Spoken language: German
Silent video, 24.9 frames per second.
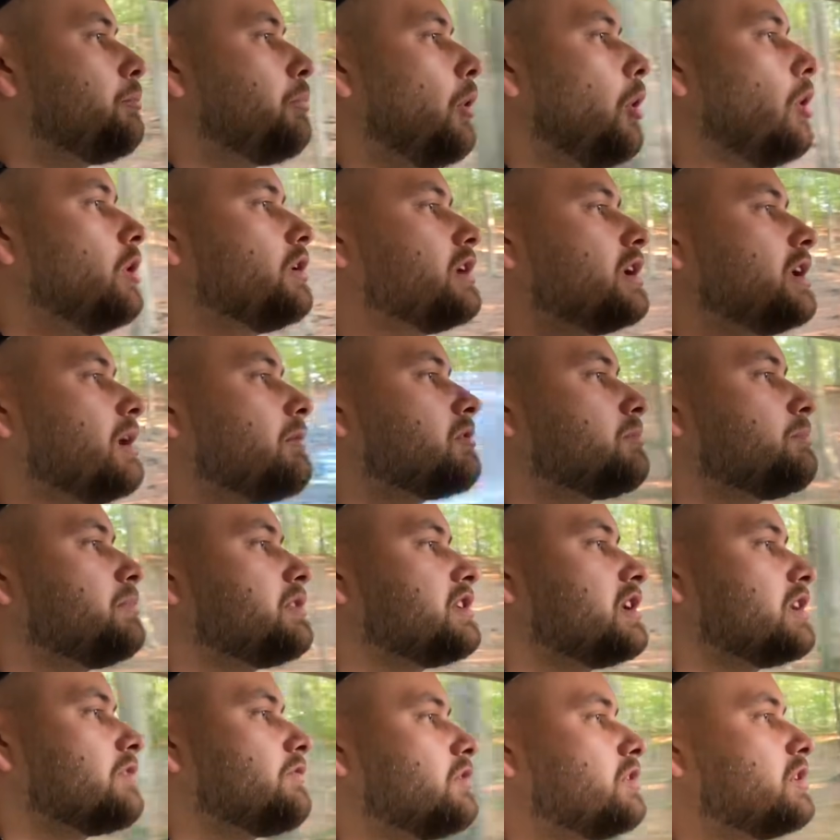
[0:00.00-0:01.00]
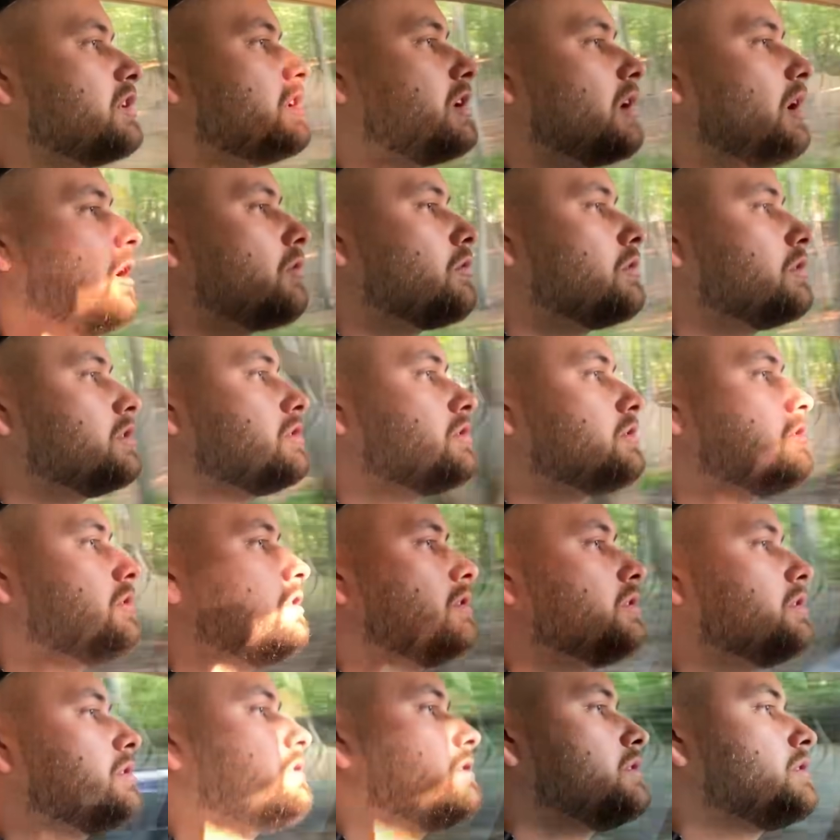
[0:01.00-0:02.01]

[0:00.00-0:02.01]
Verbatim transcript: Poltern habe ich bis jetzt von hinten auch noch nicht gehört.